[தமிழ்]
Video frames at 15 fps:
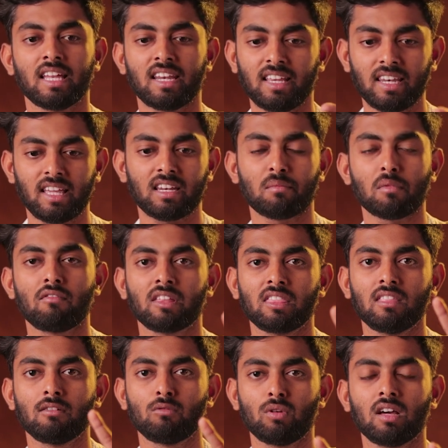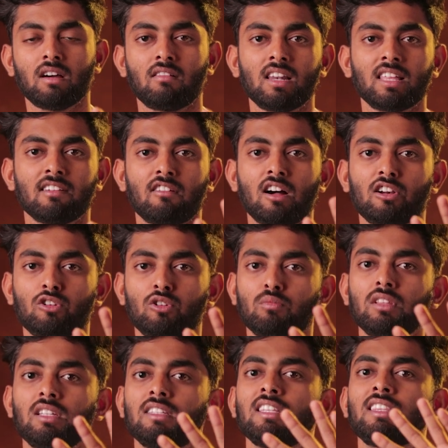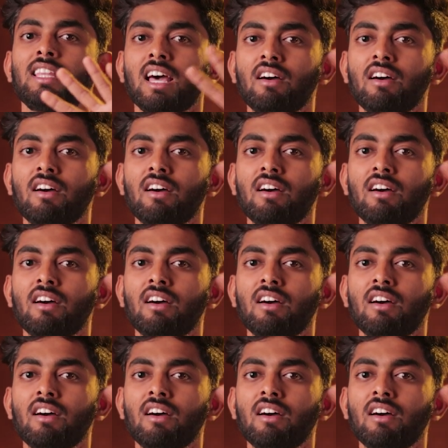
ஏன்னா இன்றைக்கி நம்ம இந்த உலக வாழ்க்கை வாழ்கிறோம் போது இது